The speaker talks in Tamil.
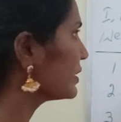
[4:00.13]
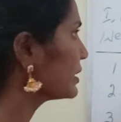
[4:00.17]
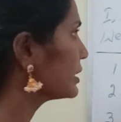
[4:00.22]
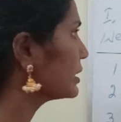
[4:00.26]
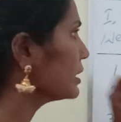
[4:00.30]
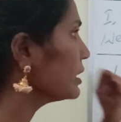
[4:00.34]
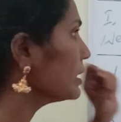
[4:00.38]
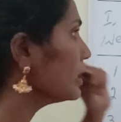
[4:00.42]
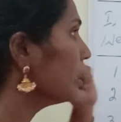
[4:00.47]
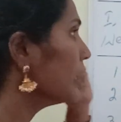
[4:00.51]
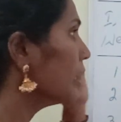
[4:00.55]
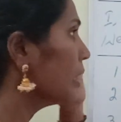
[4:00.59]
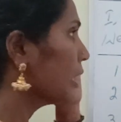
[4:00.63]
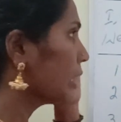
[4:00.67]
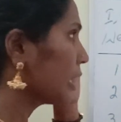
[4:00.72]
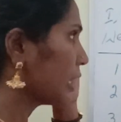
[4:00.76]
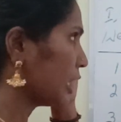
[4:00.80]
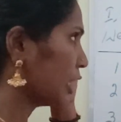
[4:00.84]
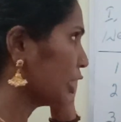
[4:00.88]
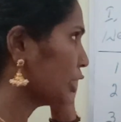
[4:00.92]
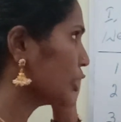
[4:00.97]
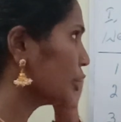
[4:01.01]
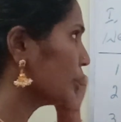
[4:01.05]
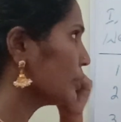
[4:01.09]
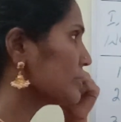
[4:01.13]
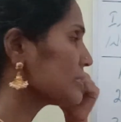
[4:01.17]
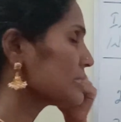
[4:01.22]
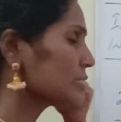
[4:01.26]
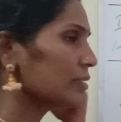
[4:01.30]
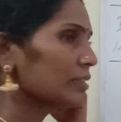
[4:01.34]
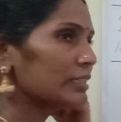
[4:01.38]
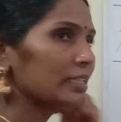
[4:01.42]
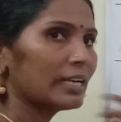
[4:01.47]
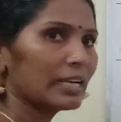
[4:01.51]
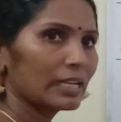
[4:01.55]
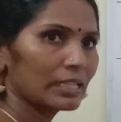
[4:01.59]
வந்து
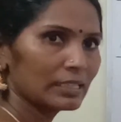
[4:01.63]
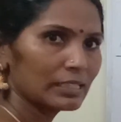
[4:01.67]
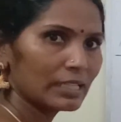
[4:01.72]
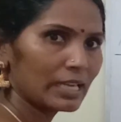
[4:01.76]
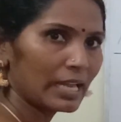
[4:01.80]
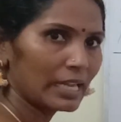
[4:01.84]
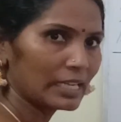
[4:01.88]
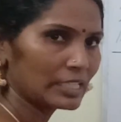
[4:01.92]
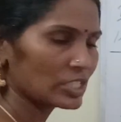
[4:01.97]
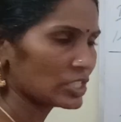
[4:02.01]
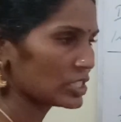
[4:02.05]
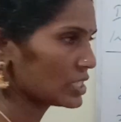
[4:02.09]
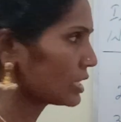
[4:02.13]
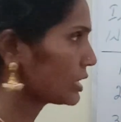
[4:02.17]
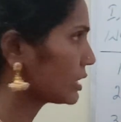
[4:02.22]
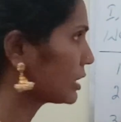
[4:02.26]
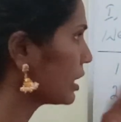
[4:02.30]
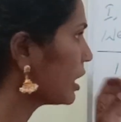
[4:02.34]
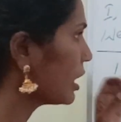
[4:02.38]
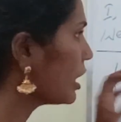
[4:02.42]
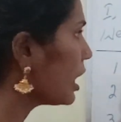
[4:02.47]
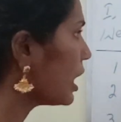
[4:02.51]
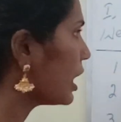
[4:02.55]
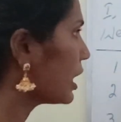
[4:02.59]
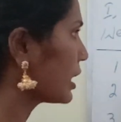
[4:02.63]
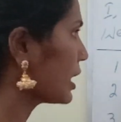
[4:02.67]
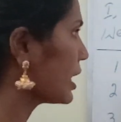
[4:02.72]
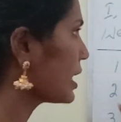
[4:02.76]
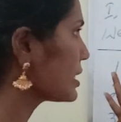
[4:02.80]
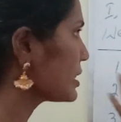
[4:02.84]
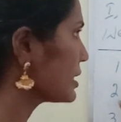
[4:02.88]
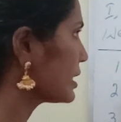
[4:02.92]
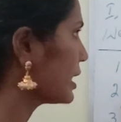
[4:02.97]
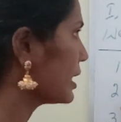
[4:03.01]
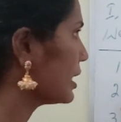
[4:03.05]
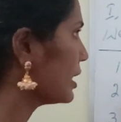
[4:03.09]
கண்டினியூஸாக நடந்த ஆக்ஷன் தான் ஆனால்
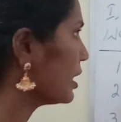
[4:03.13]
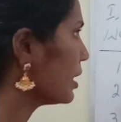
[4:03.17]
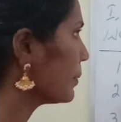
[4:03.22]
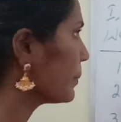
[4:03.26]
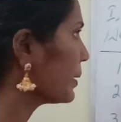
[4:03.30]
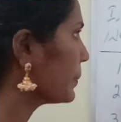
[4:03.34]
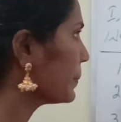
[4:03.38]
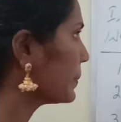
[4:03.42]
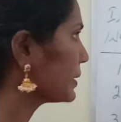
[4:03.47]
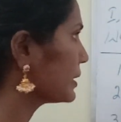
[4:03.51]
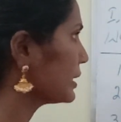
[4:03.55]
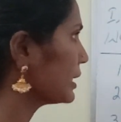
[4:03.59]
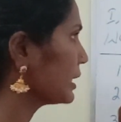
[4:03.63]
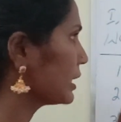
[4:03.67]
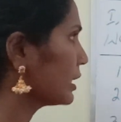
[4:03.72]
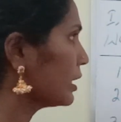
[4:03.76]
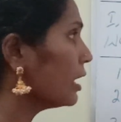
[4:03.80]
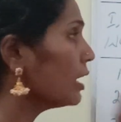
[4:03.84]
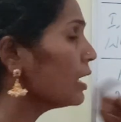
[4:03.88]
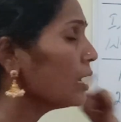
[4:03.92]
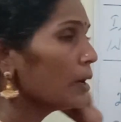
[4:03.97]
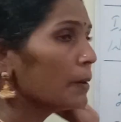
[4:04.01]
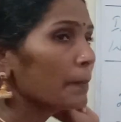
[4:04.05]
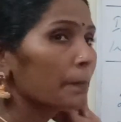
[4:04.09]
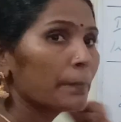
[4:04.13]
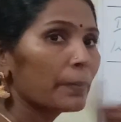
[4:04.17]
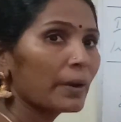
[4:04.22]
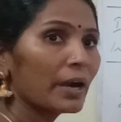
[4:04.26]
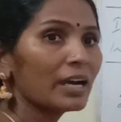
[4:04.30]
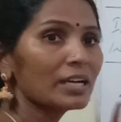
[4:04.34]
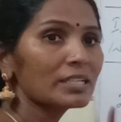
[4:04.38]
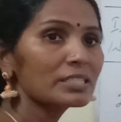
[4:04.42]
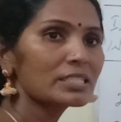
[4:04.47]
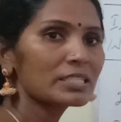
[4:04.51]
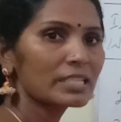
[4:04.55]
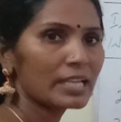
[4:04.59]
இது எல்லாமே பார்த்தீங்கன்னா
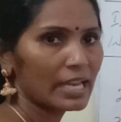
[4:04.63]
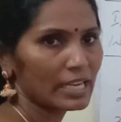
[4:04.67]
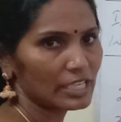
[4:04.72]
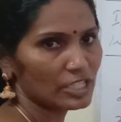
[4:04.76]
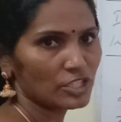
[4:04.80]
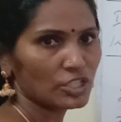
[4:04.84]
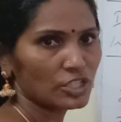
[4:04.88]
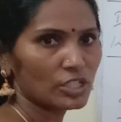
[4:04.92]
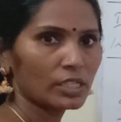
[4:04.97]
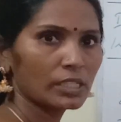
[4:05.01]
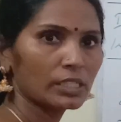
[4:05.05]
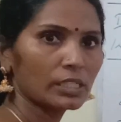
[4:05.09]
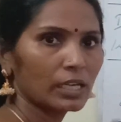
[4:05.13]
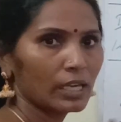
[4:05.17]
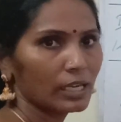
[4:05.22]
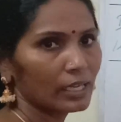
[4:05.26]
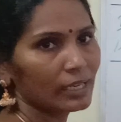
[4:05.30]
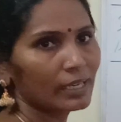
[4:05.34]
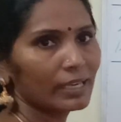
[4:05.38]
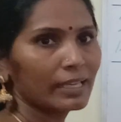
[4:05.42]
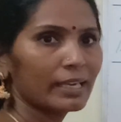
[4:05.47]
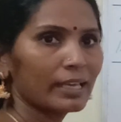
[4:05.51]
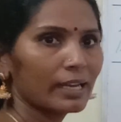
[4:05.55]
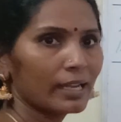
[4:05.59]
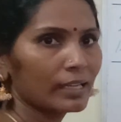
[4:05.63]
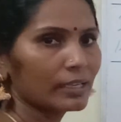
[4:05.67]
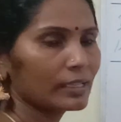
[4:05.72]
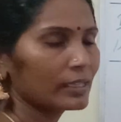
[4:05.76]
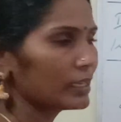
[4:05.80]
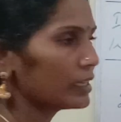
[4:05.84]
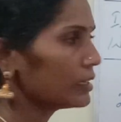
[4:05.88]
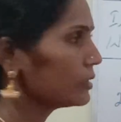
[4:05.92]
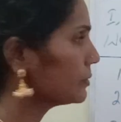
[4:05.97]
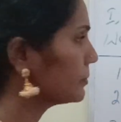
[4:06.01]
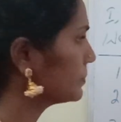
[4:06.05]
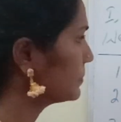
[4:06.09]
பாஸ்ட் ஆக்ஷன் தான் கிளியராக
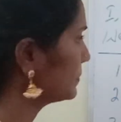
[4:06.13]
இருக்கா